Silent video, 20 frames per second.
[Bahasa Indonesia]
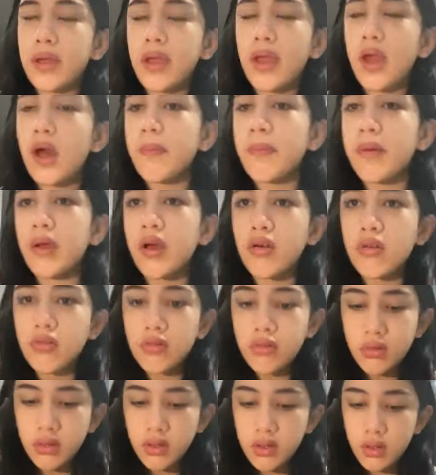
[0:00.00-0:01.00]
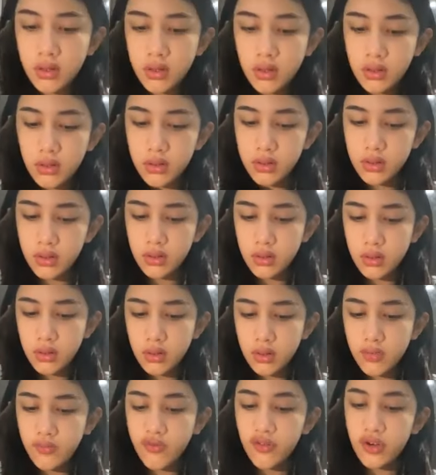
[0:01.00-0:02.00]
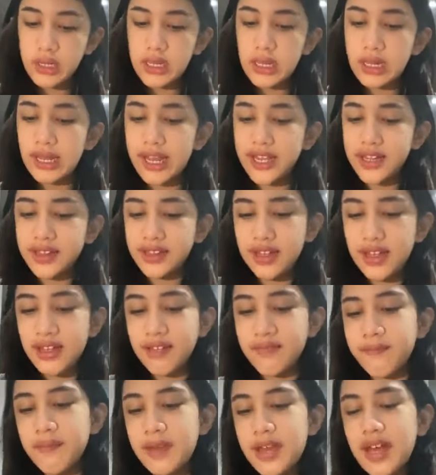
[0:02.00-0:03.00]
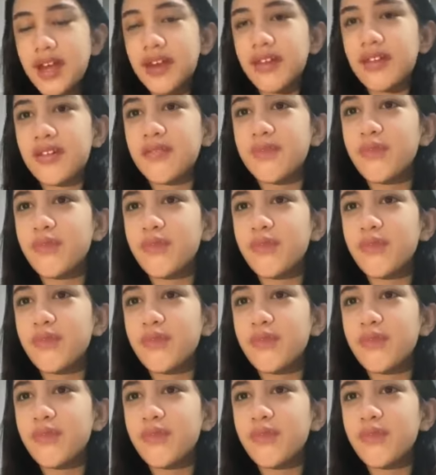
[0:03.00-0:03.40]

pakai hp aku for the lighting biar